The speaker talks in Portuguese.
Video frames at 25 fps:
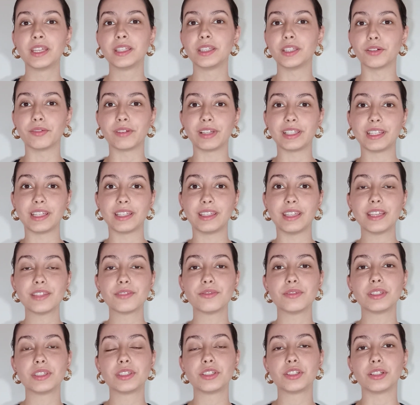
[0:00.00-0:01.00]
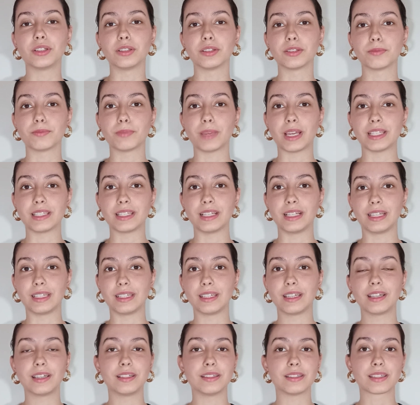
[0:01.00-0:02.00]
Então vai ter desde os estilos mais
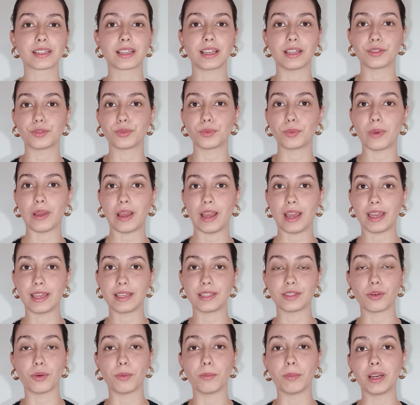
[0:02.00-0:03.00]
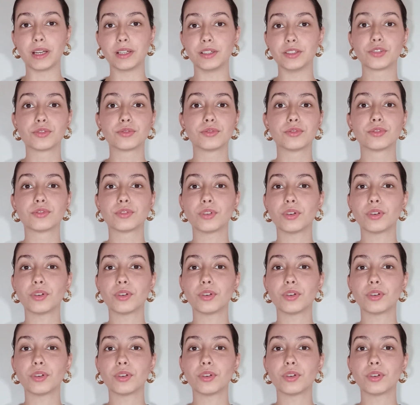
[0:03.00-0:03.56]
elegantes, casuais, românticos,